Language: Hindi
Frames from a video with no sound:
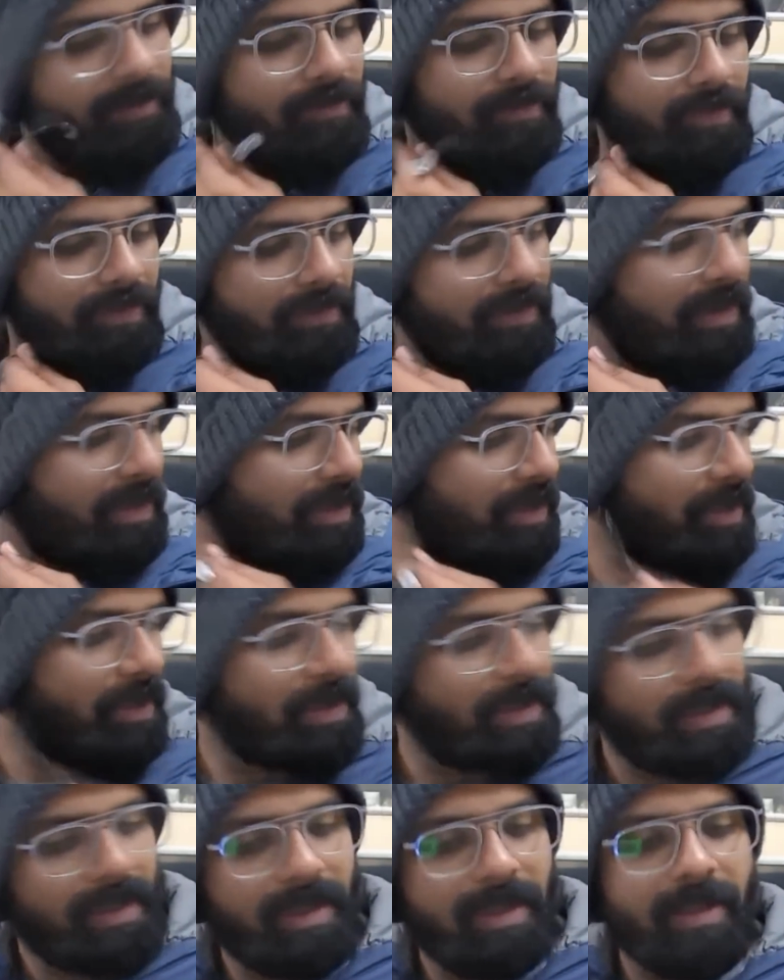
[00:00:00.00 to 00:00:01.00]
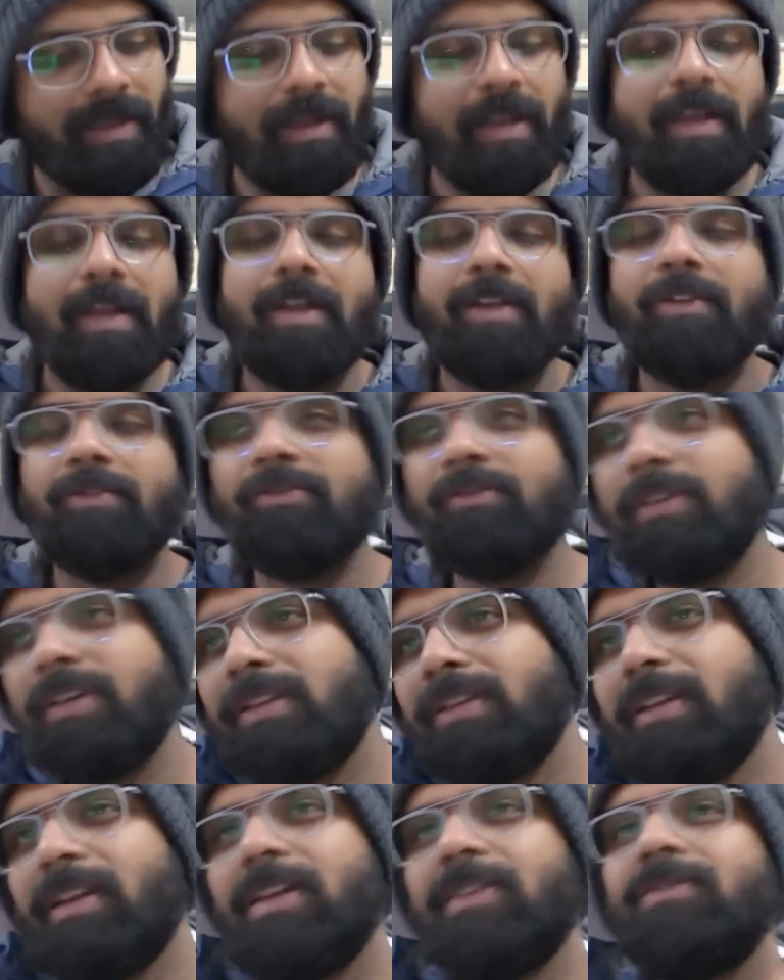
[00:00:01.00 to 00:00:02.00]
हैं ईयरफोन क्यों लगा रखा है हाँ तो
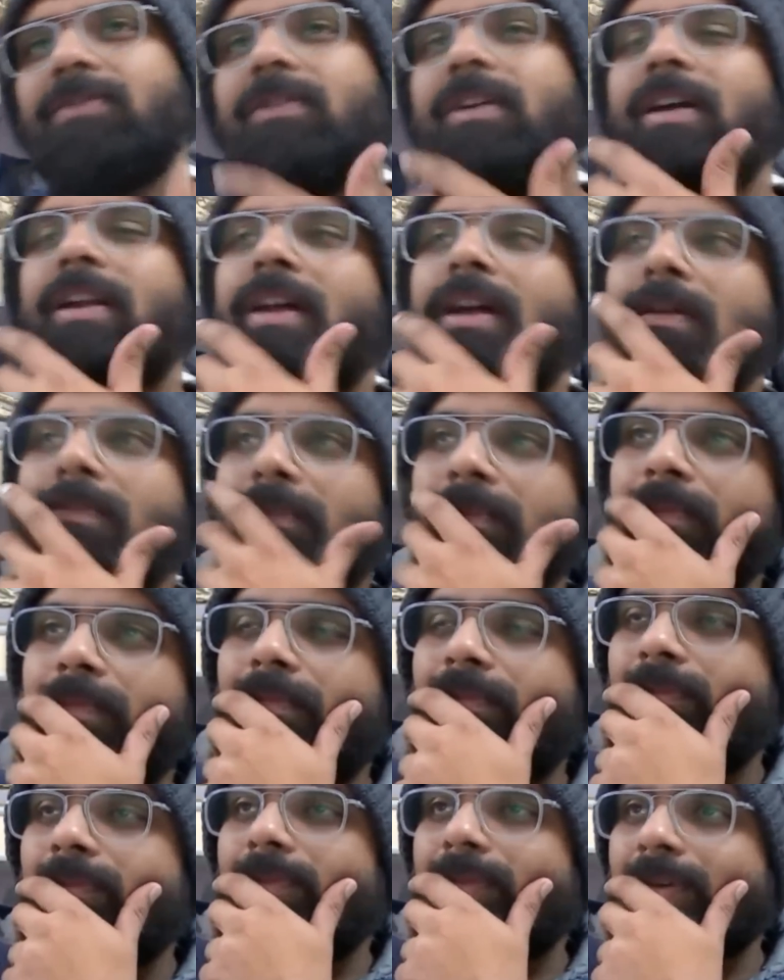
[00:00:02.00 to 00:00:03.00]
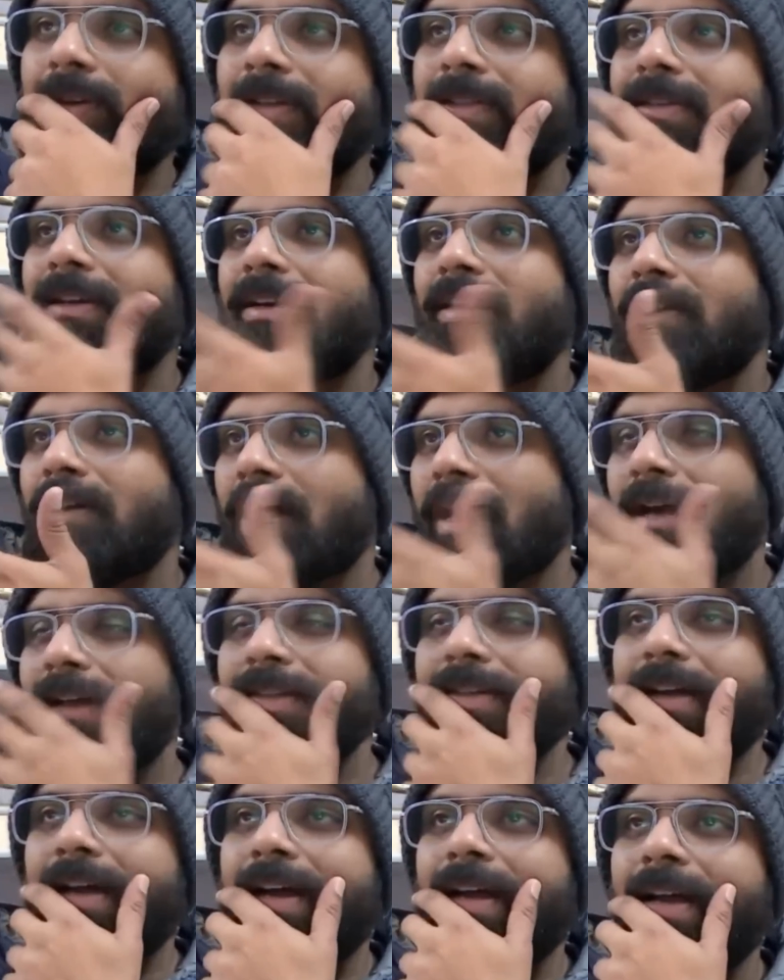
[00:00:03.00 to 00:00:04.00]
इतना जो खराब रिजल्ट
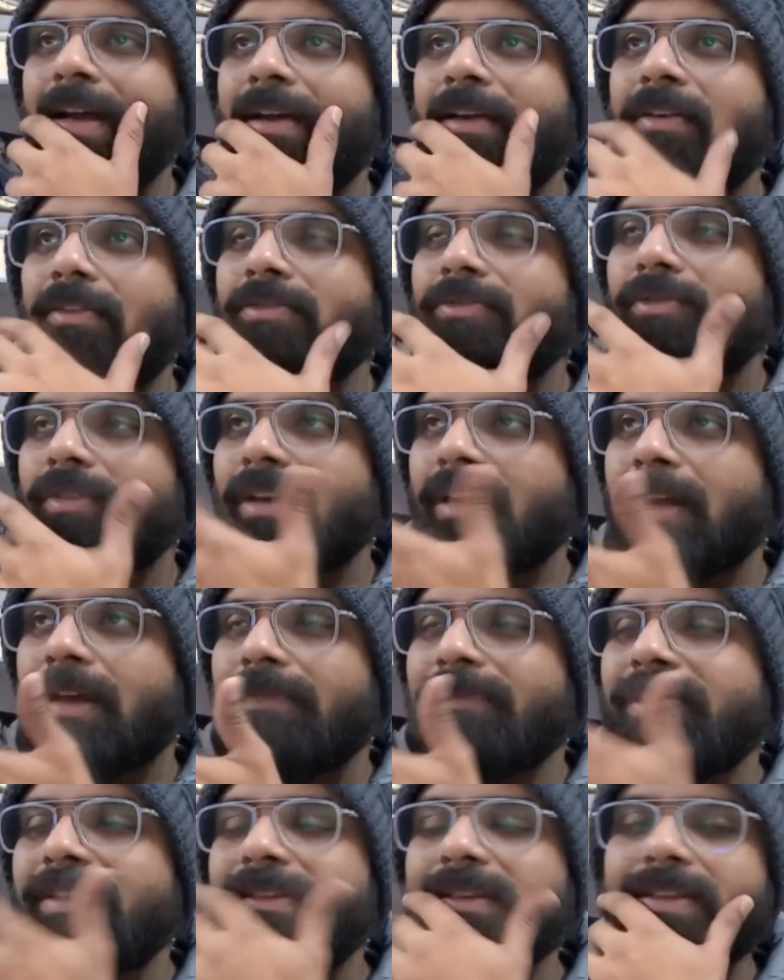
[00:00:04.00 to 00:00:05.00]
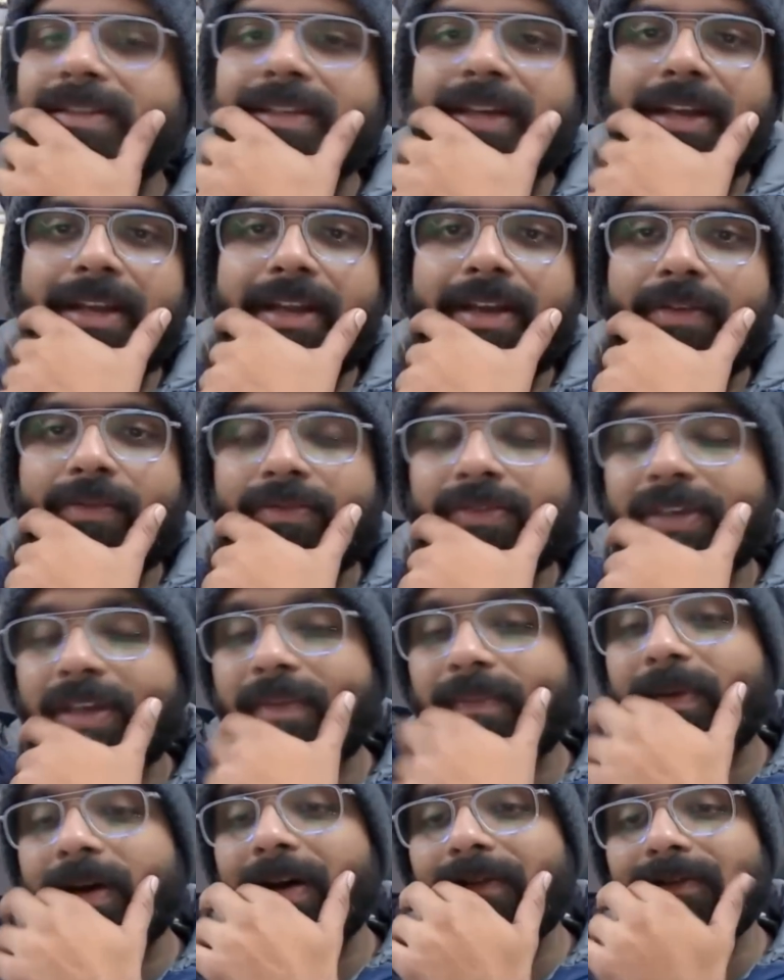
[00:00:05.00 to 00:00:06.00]
आज आया है और जो खराब सीजन जा रहा है
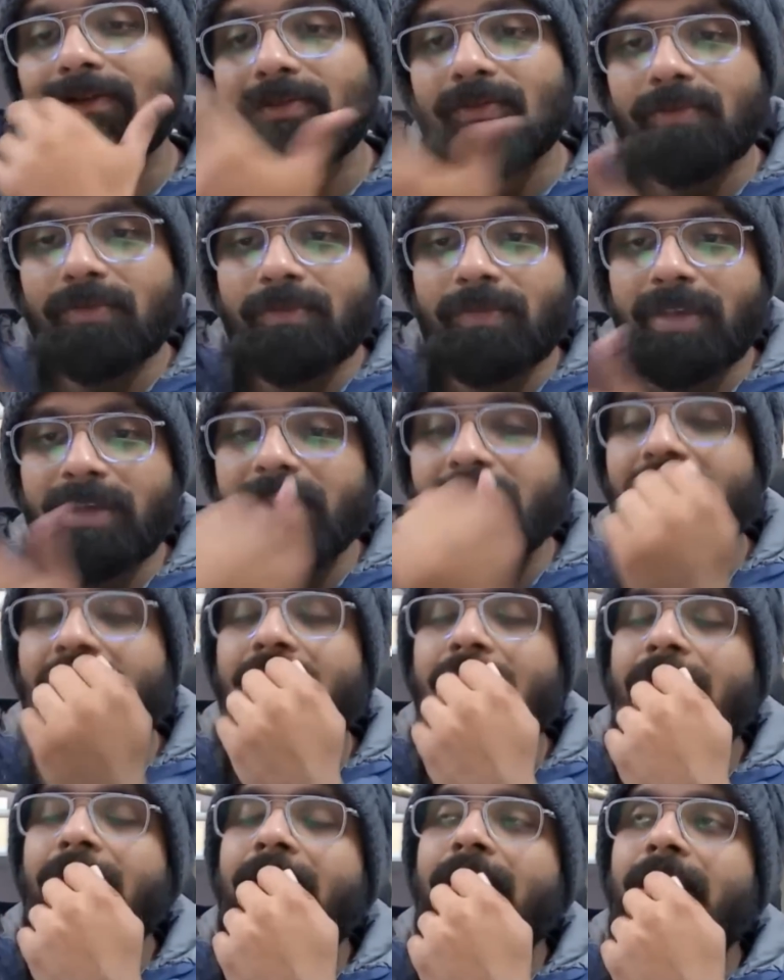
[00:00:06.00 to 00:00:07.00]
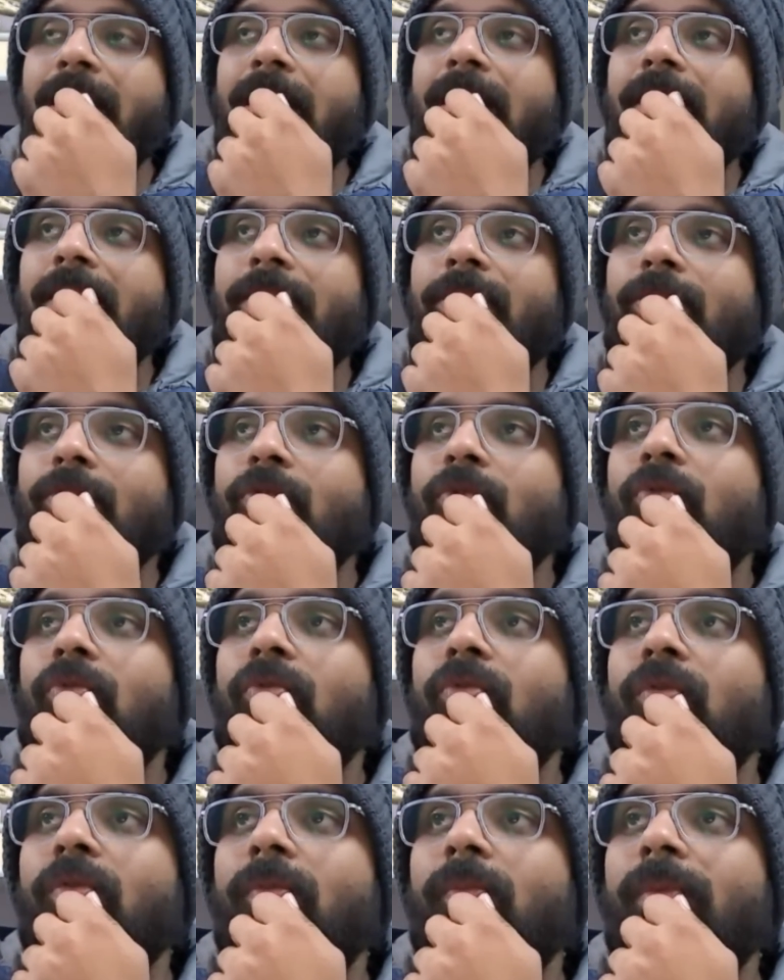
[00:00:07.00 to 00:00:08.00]
उसके बावजूद भी क्यों
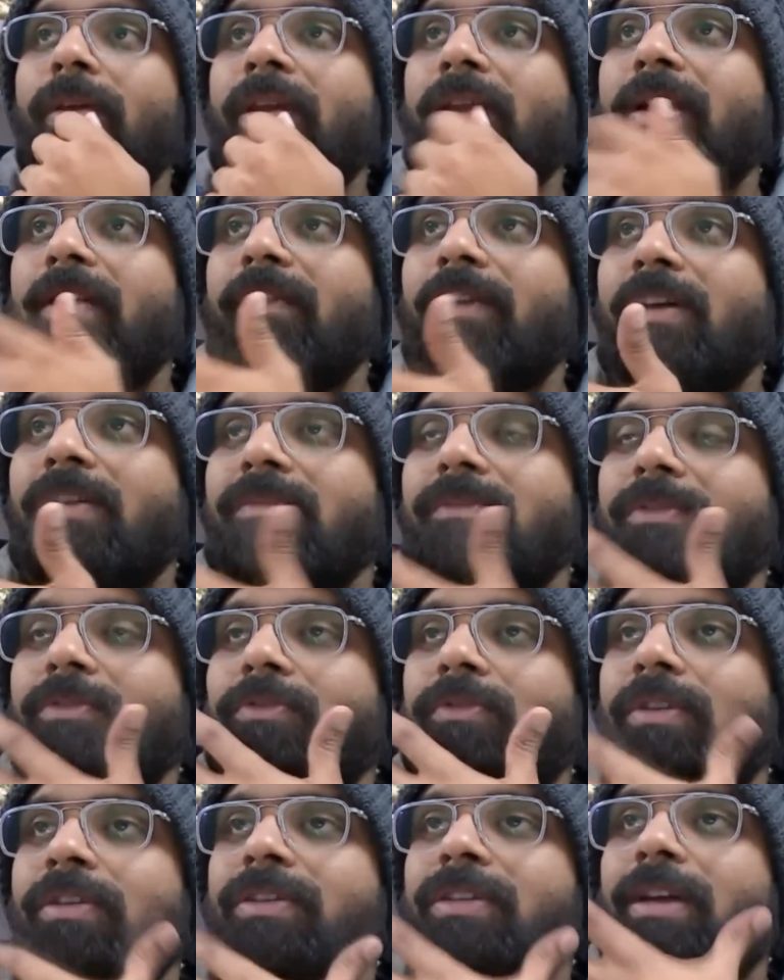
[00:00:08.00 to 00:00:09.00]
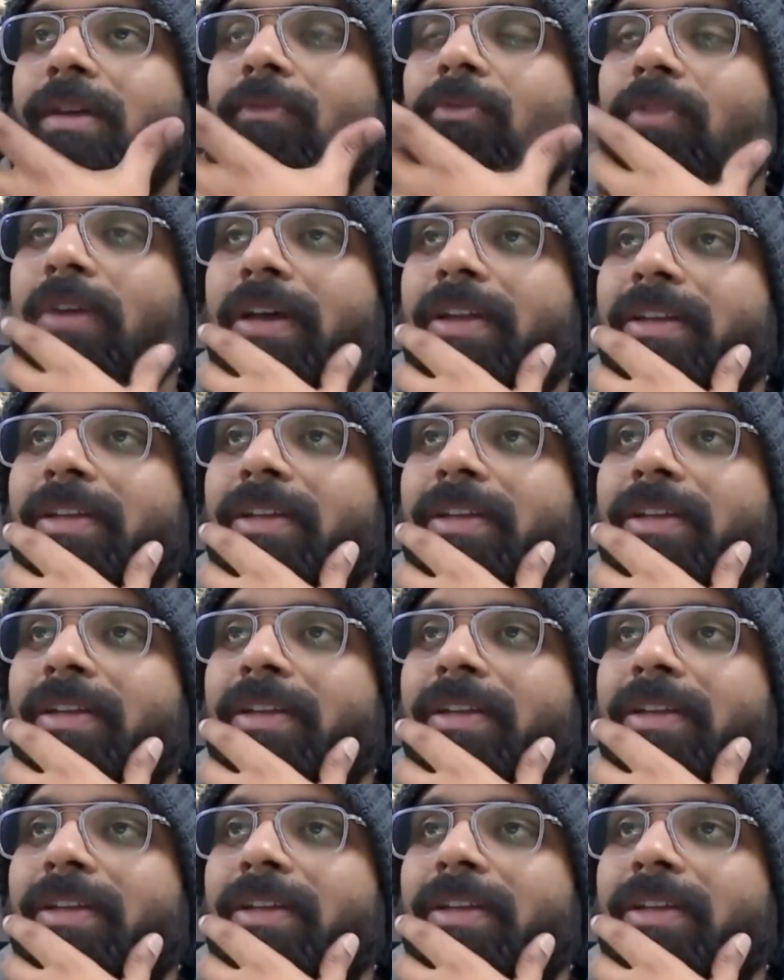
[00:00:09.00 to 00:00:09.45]
मेरी आवाज में थोड़ी सी आपको